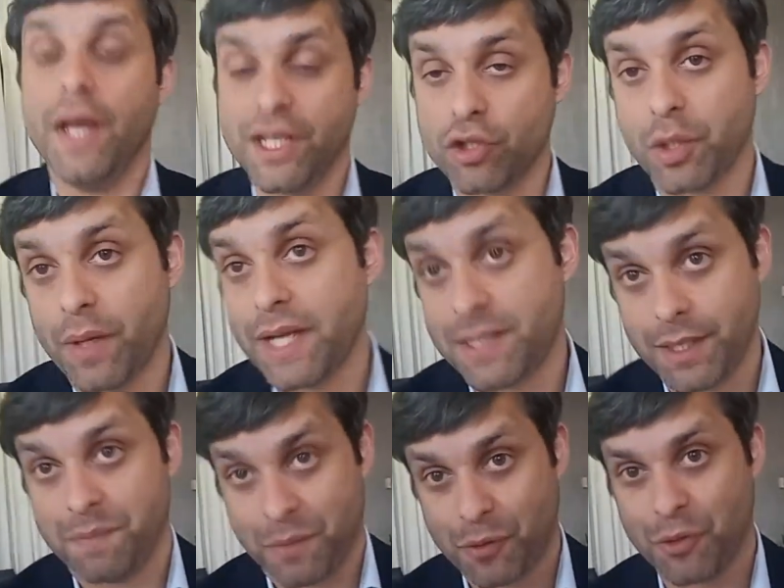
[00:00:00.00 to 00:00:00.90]
Eso te iba a
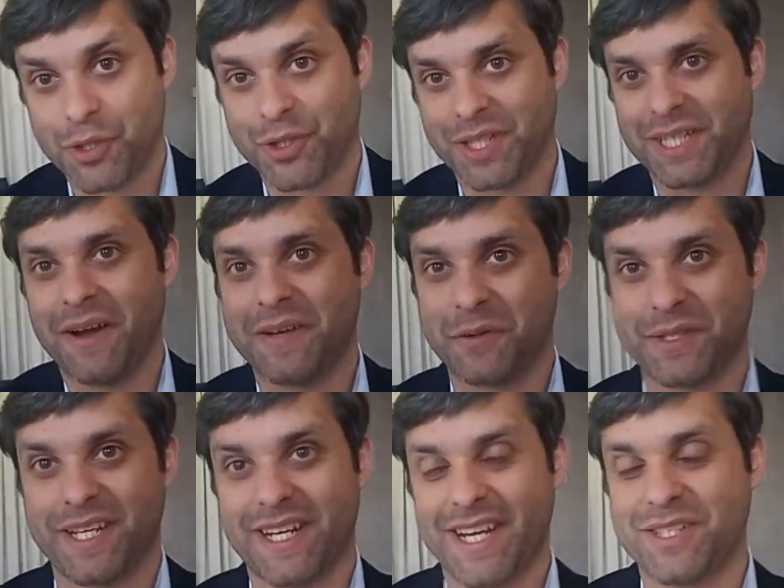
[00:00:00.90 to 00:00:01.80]
decir, justo te estaba
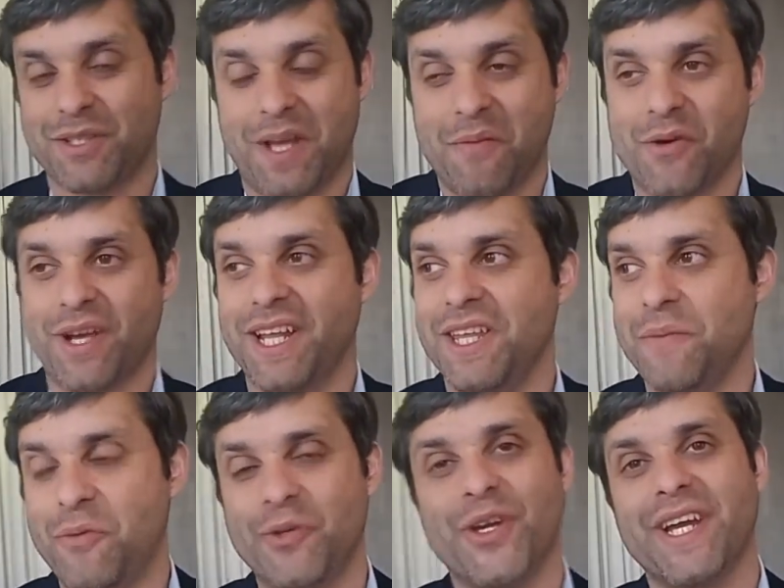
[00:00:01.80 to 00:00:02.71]
por ser de eso. Sabemos que la
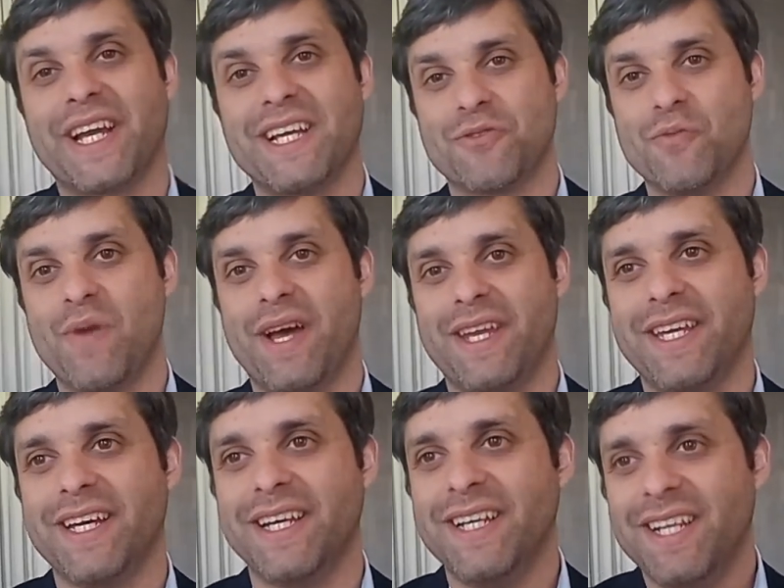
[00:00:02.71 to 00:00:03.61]
disputa hoy en Jesús
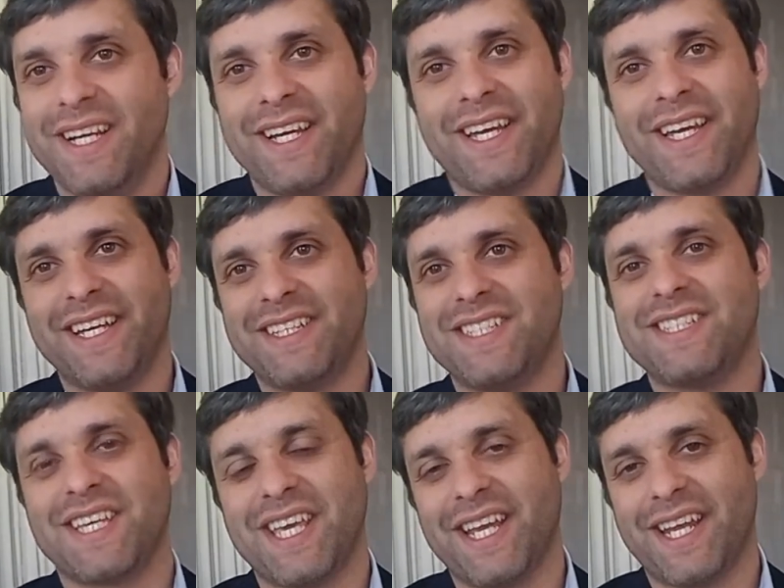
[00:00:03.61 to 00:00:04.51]
María, eh, si
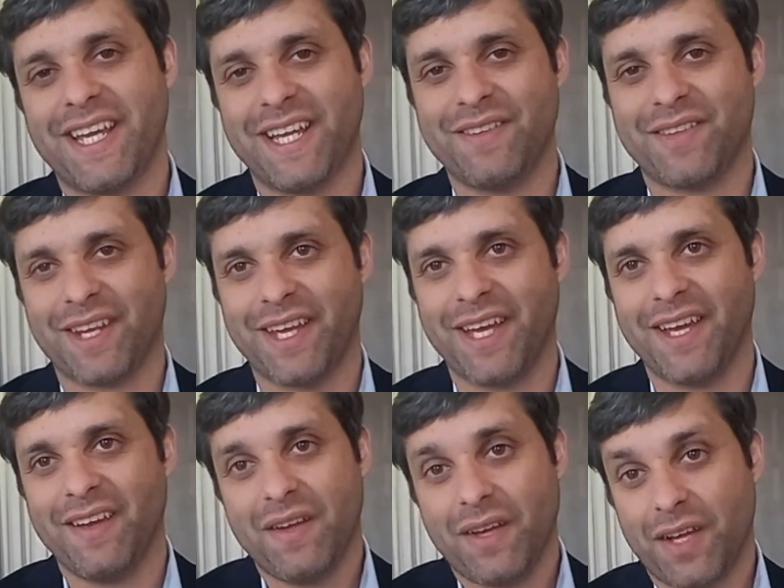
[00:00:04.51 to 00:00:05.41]
se quiere, es
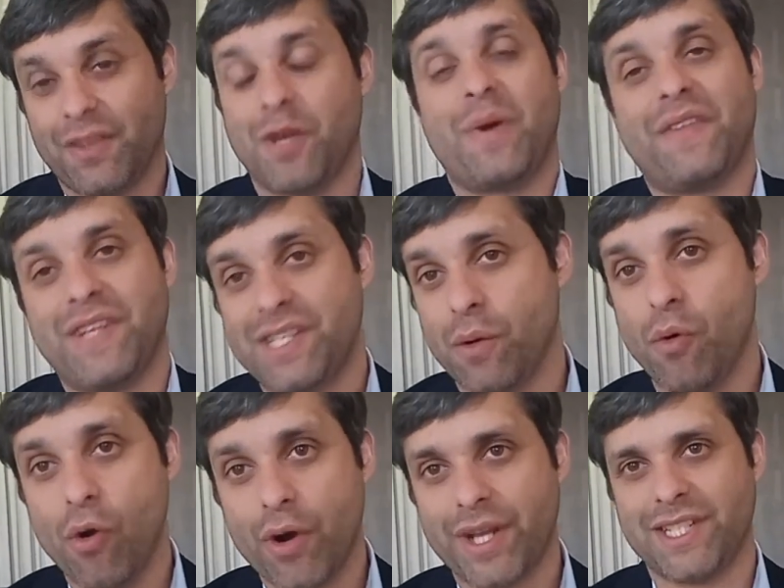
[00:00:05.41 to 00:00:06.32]
entre, entre Patricia
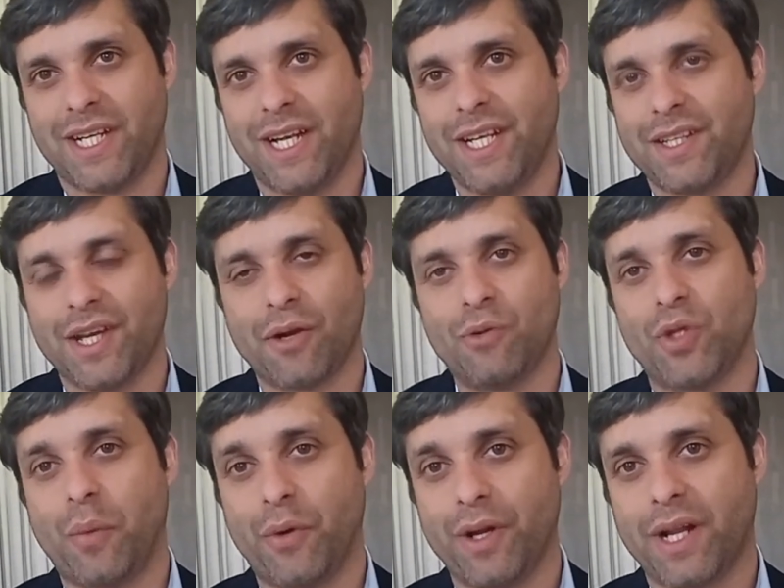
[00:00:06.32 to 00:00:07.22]
Bullrich y la lista de
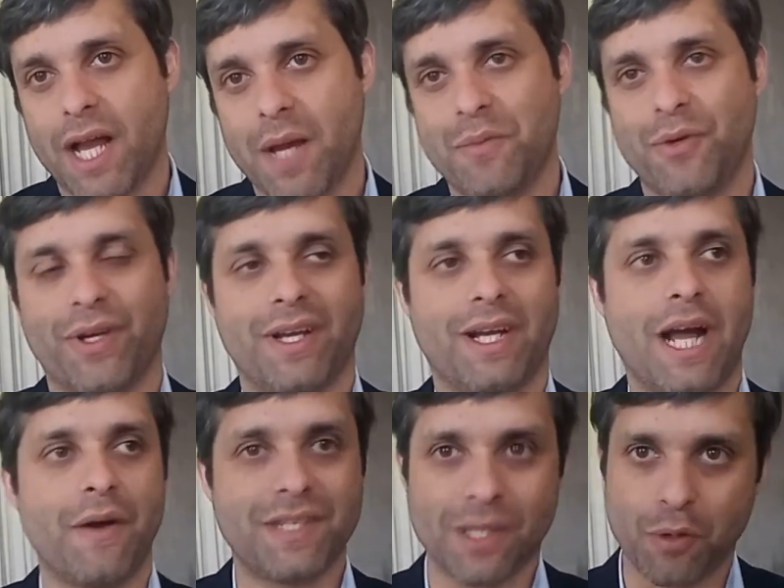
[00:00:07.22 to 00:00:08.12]
Juntos por el Cambio, que
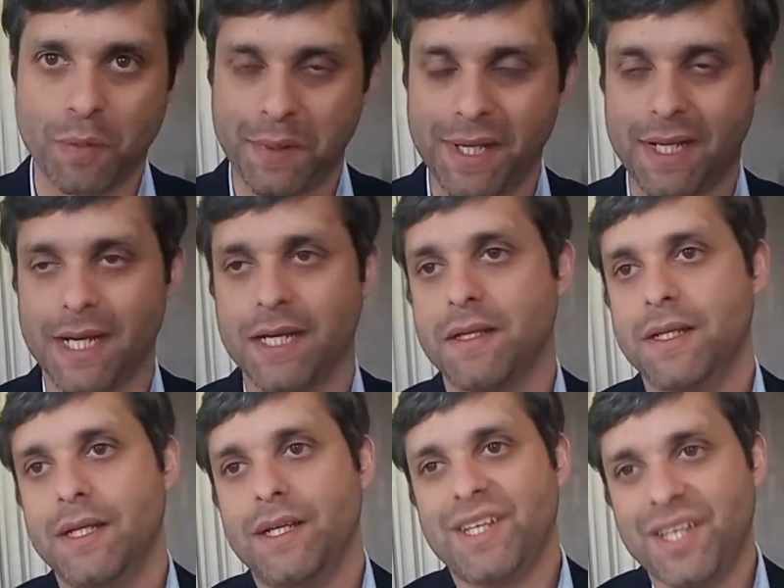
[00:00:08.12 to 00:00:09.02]
encabeza Luis Picard
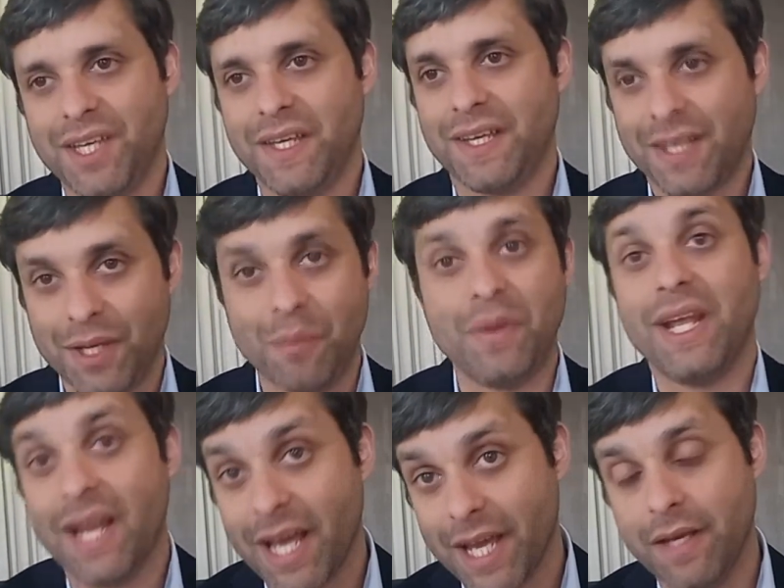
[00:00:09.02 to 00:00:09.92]
y, y
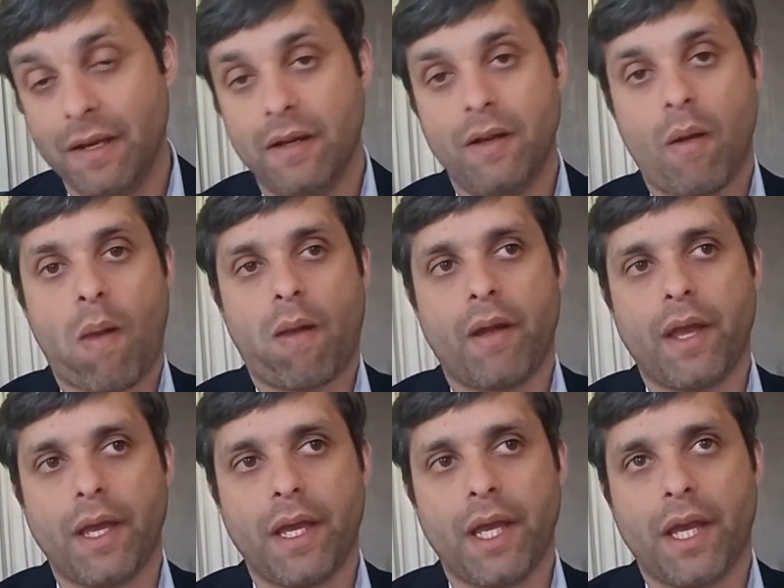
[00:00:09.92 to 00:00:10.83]
ley
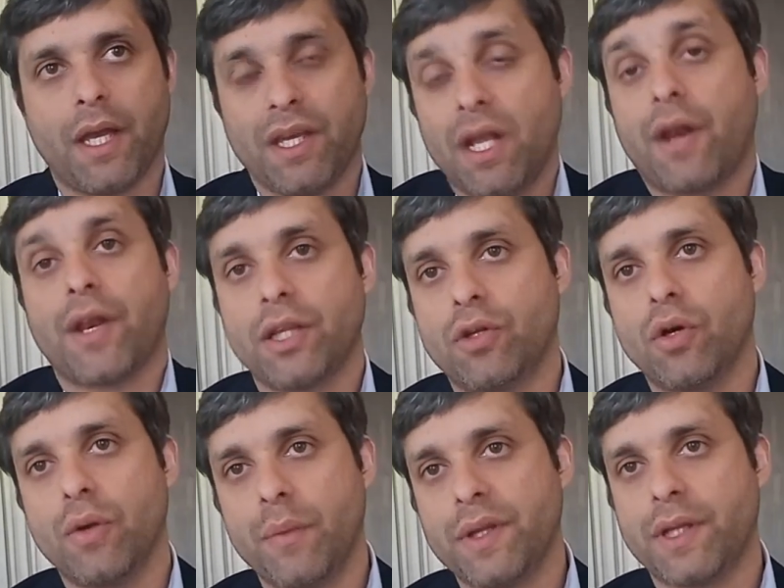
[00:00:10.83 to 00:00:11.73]
eh, y el
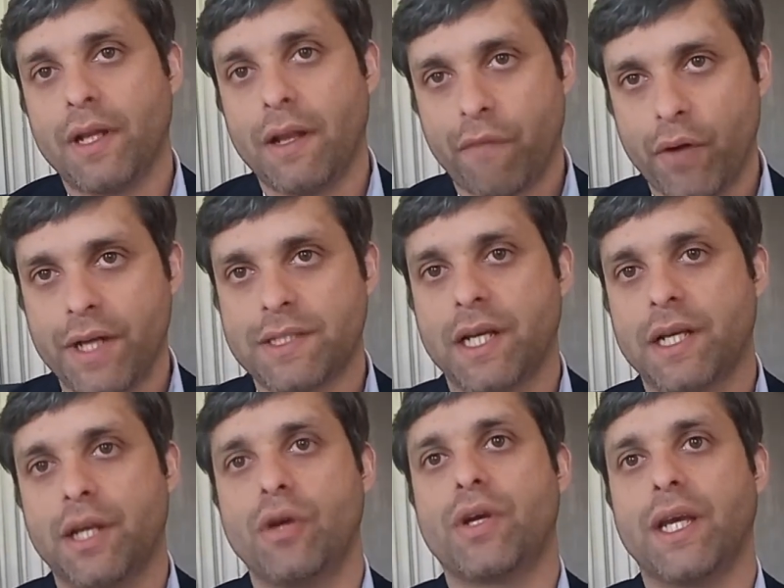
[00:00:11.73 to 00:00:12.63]
resto, obviamente, de las fuerzas
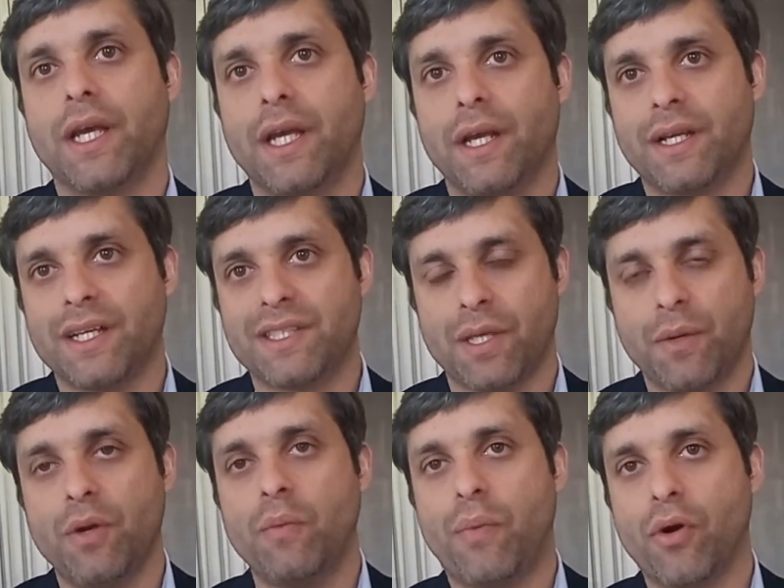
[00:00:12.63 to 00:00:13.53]
creo que, se
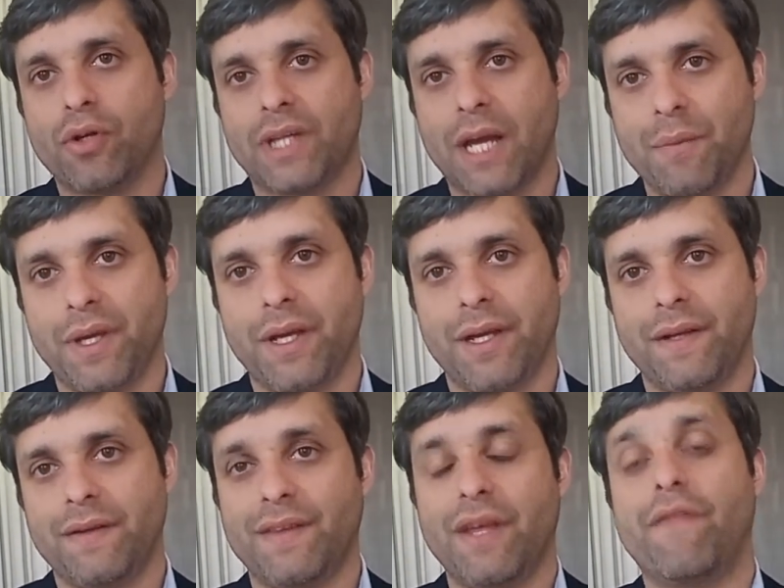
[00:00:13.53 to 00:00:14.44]
ven un poco
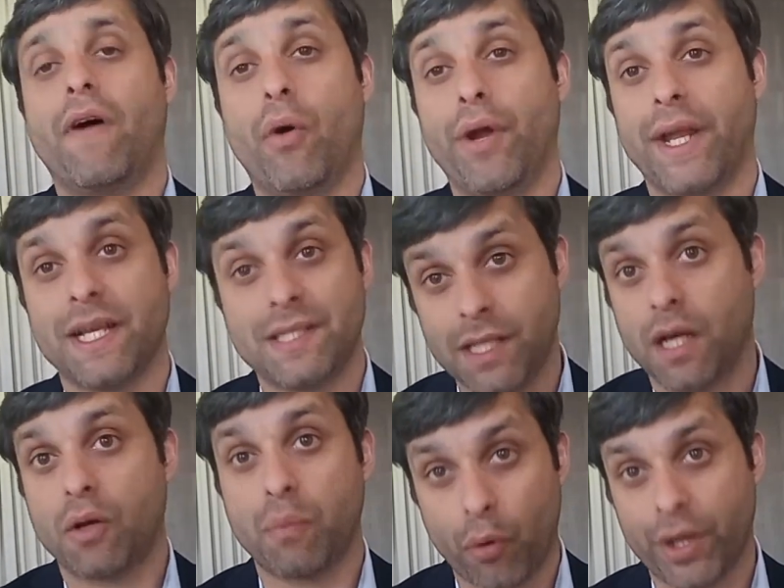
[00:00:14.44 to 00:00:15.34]
también
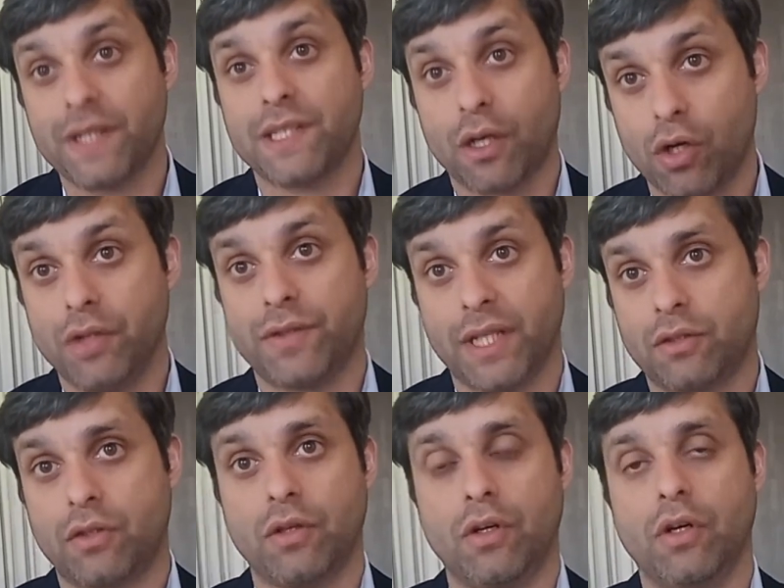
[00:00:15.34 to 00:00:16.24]
desfavorecidas por ese
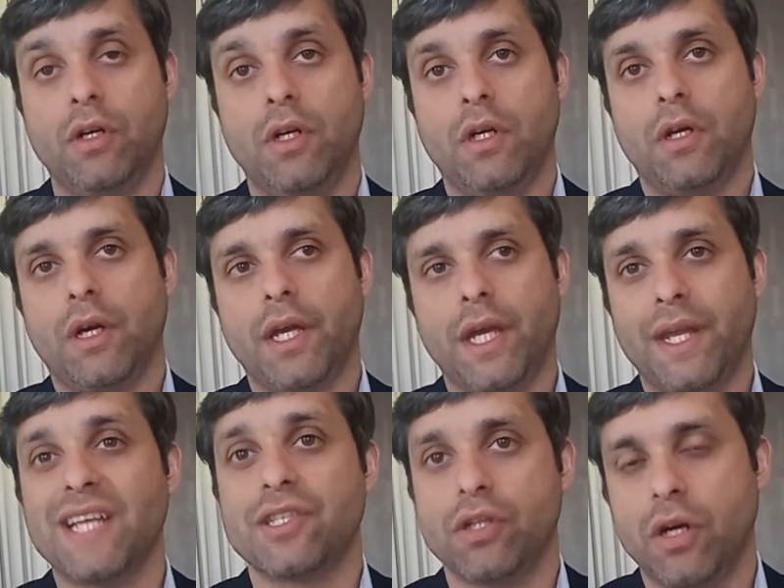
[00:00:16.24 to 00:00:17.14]
contexto
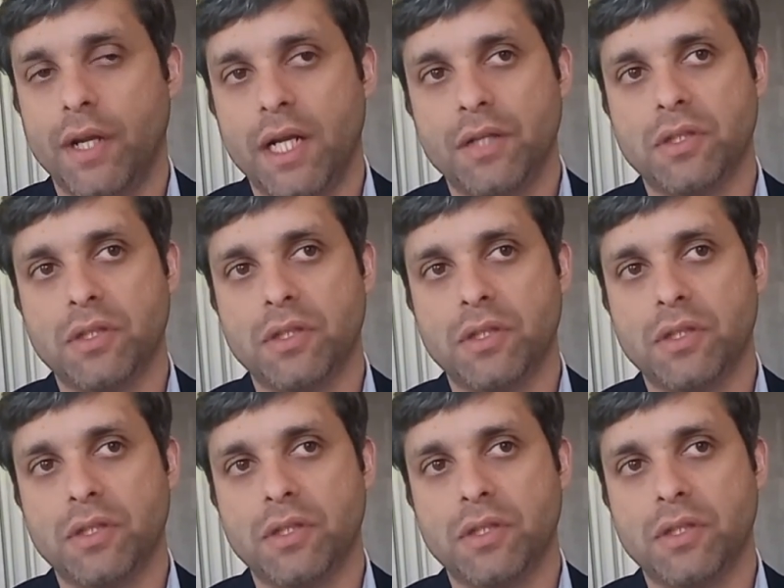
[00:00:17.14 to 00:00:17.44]
eh, nacional.